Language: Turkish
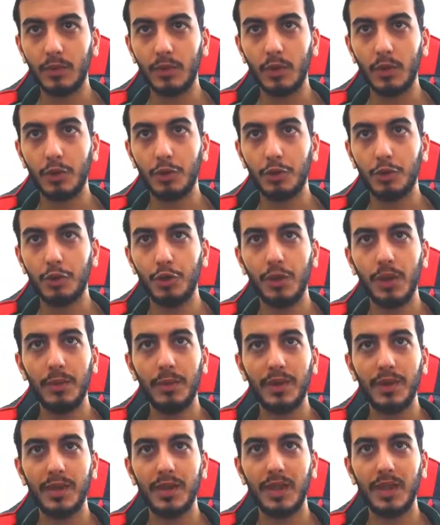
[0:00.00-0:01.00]
Şöyle
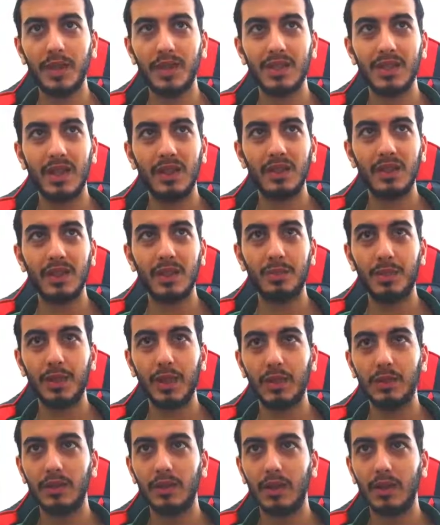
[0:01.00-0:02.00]
mesela sadece
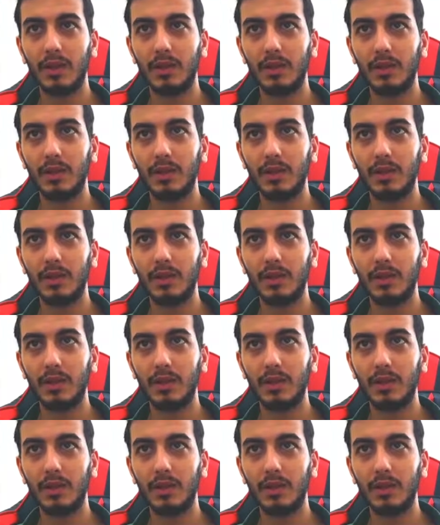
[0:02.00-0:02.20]
piyadeden